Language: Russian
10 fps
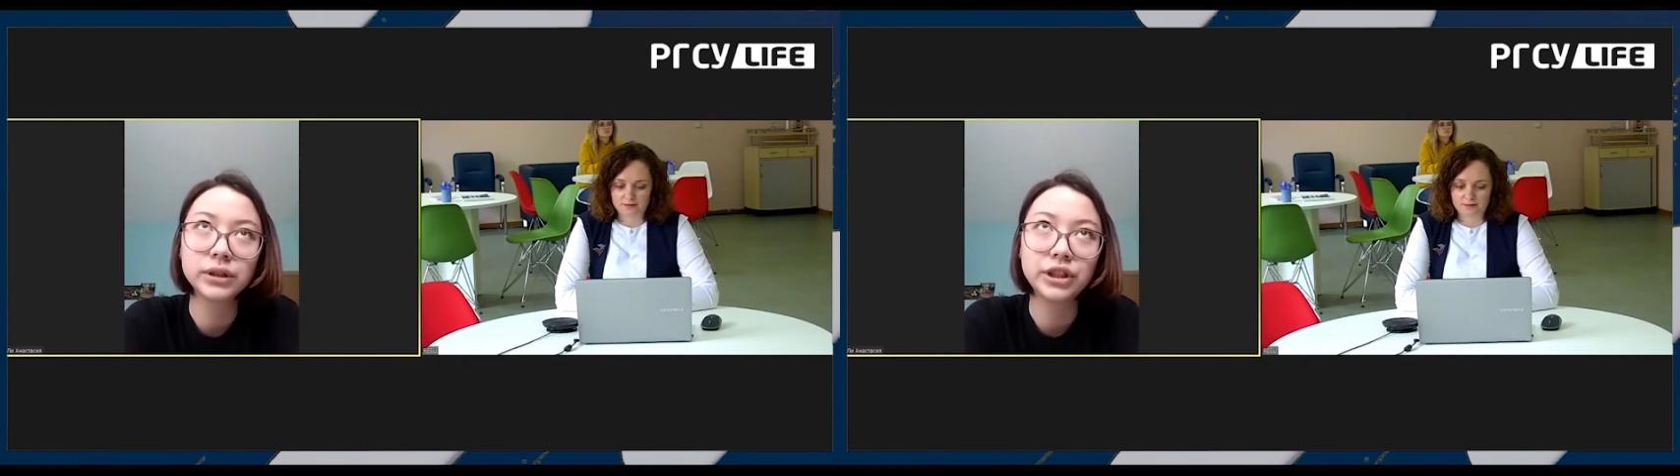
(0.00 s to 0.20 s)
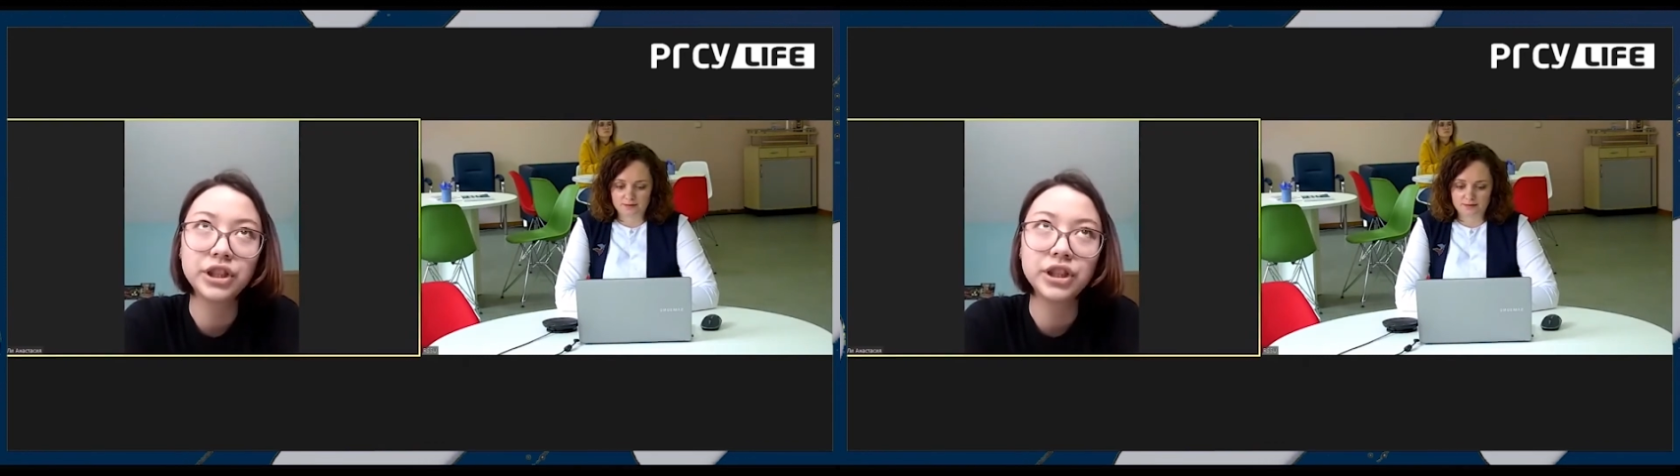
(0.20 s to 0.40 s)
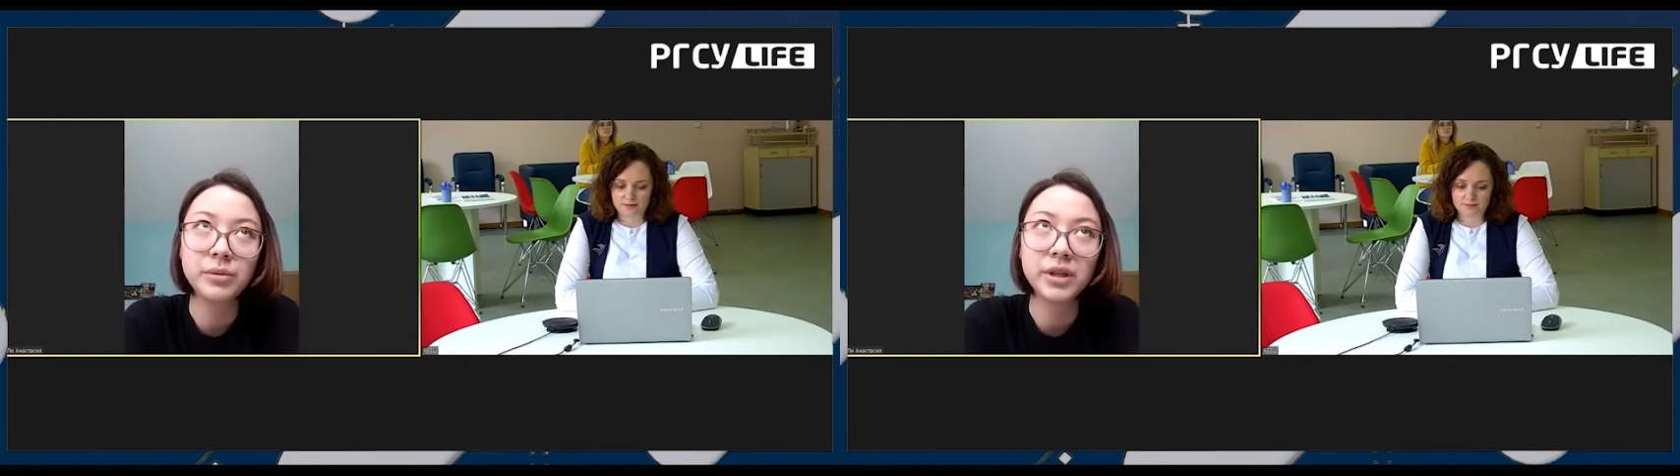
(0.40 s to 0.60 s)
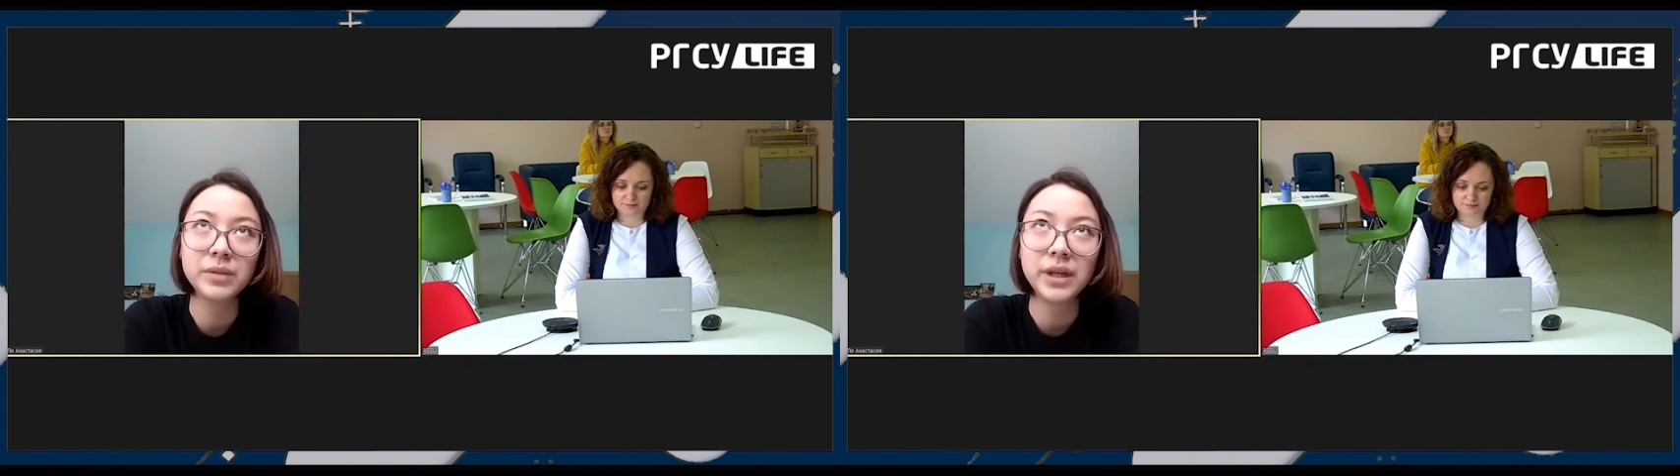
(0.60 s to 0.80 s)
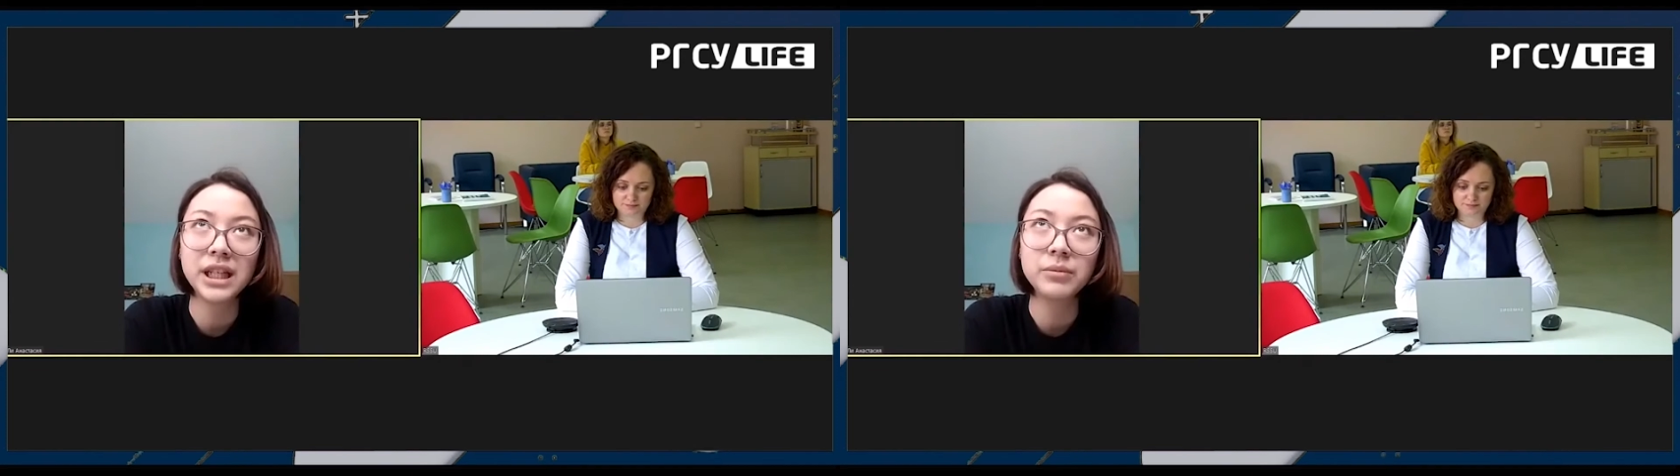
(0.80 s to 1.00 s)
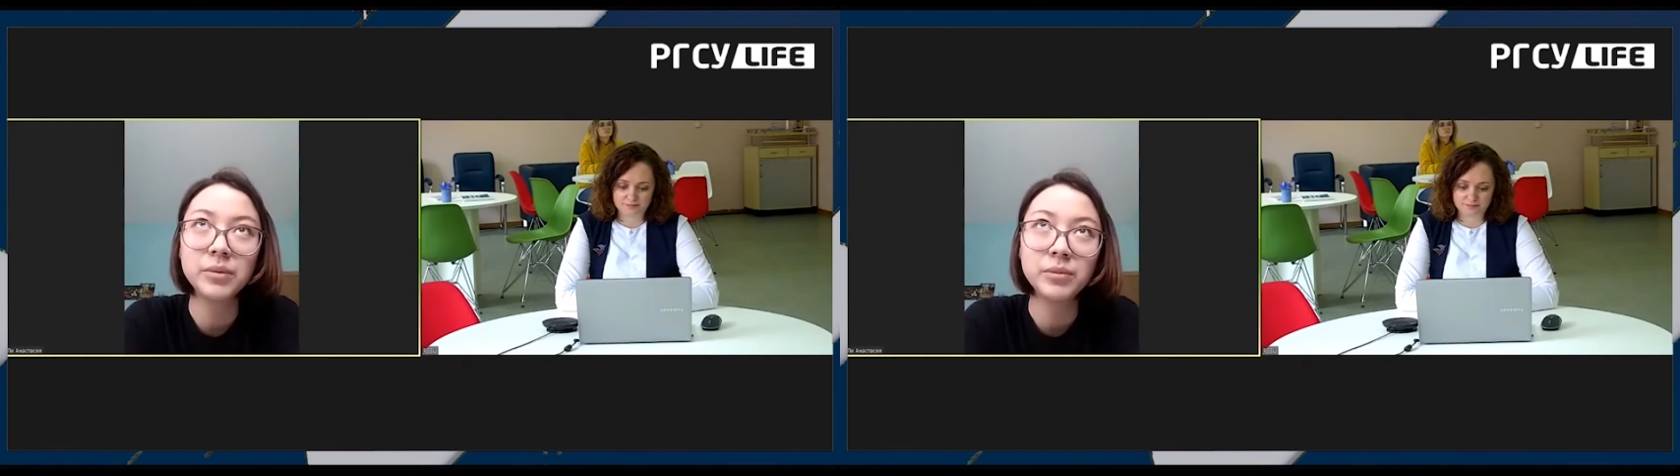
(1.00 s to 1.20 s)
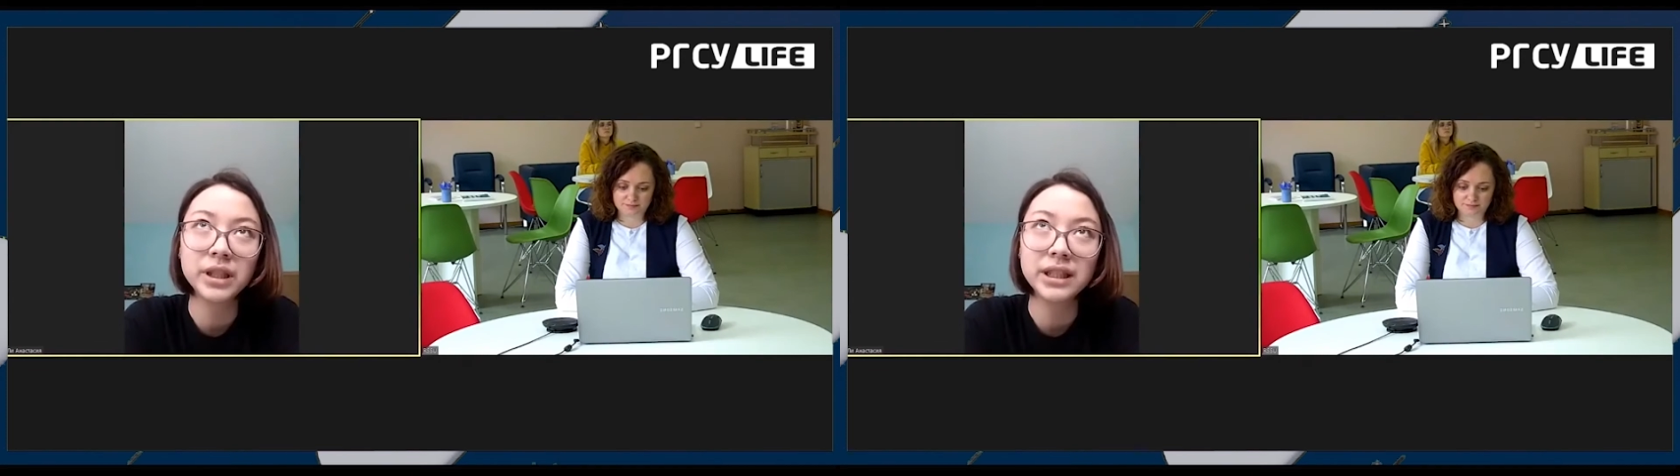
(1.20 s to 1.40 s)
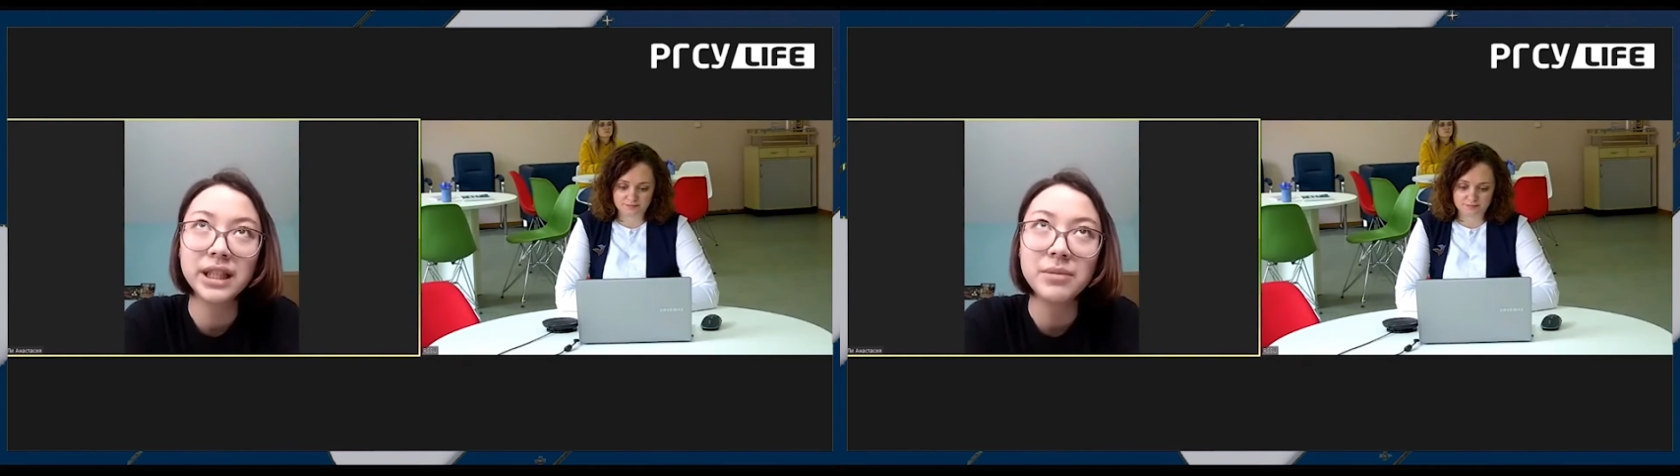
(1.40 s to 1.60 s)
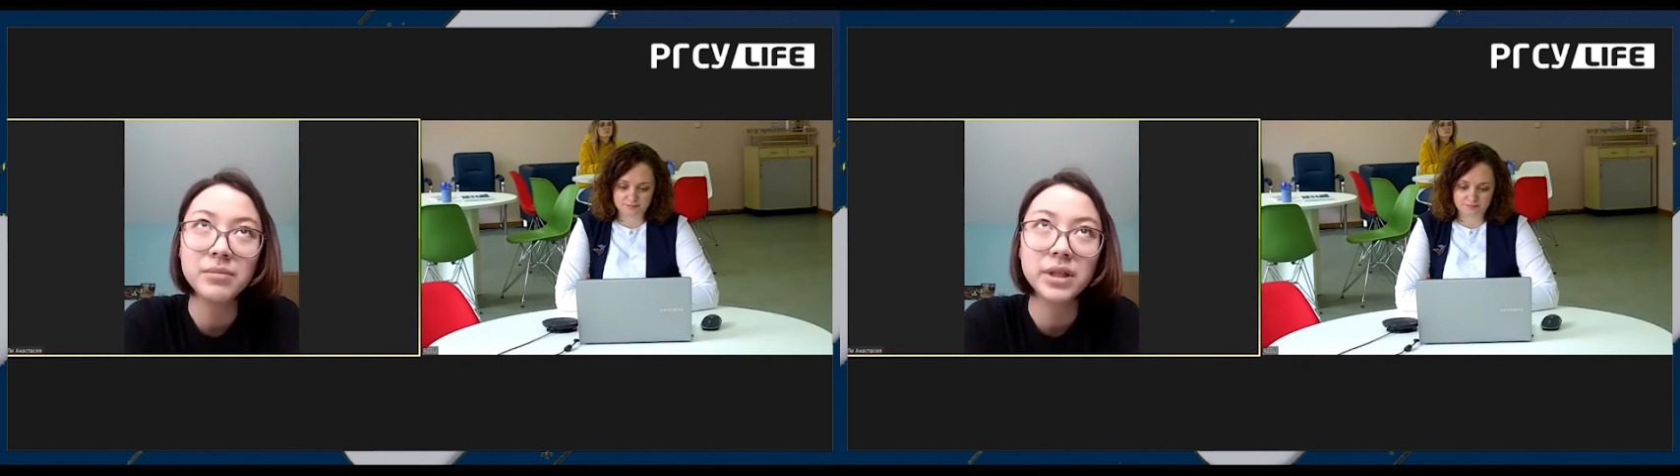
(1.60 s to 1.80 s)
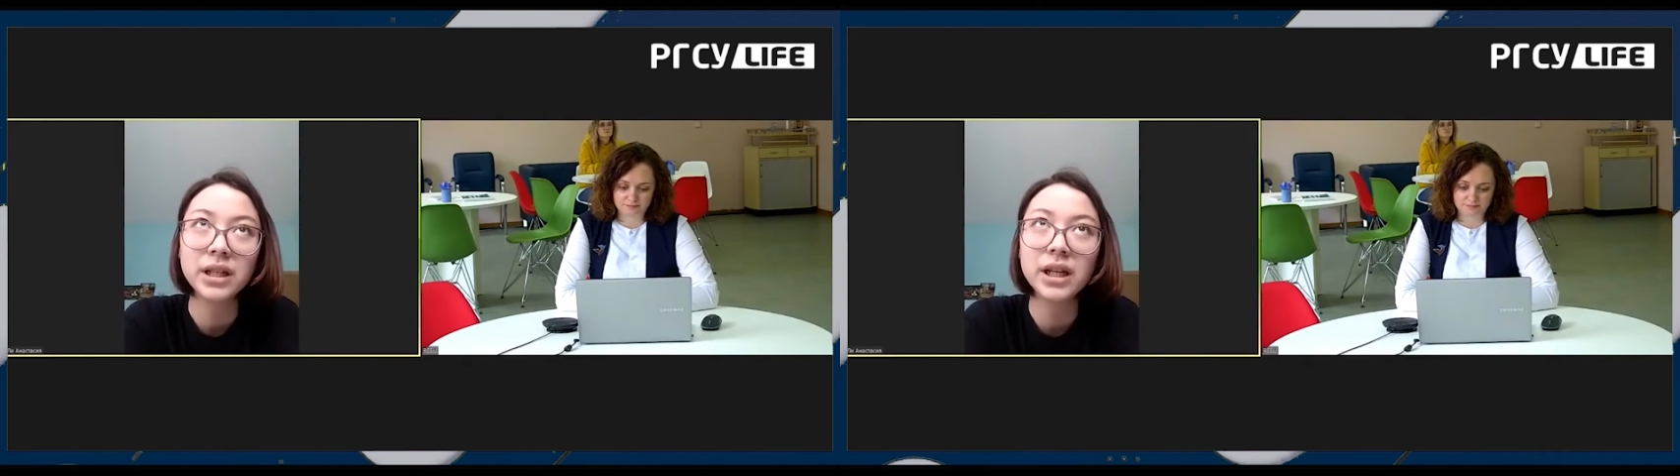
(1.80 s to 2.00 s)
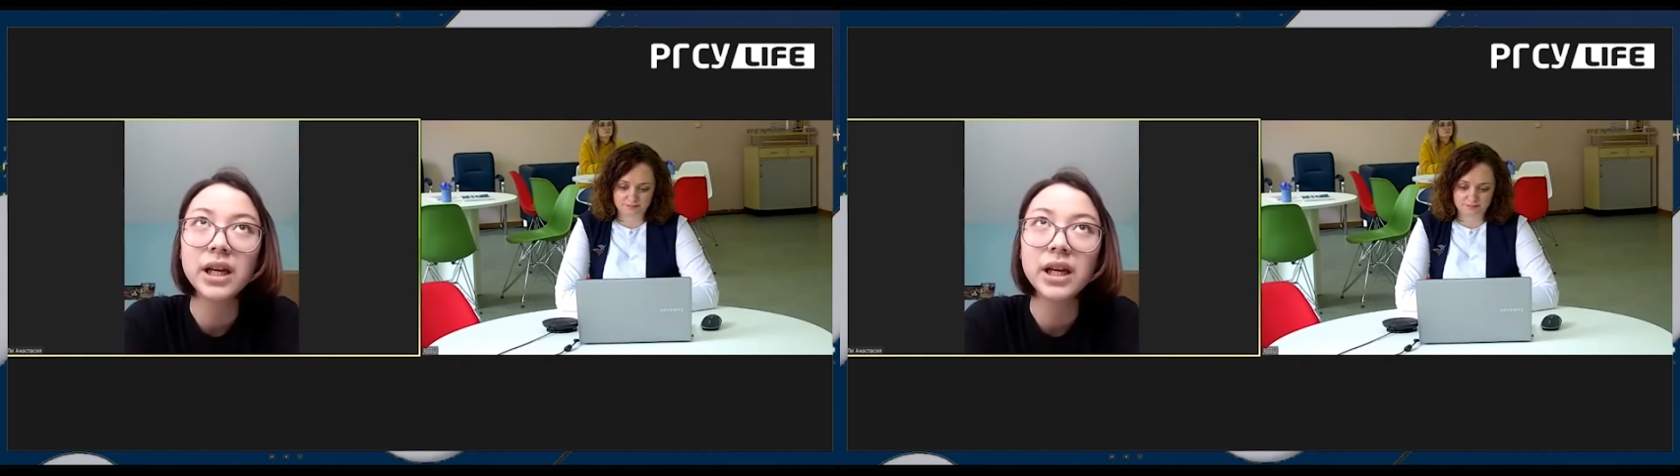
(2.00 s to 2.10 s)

с четырьмя спальными местами,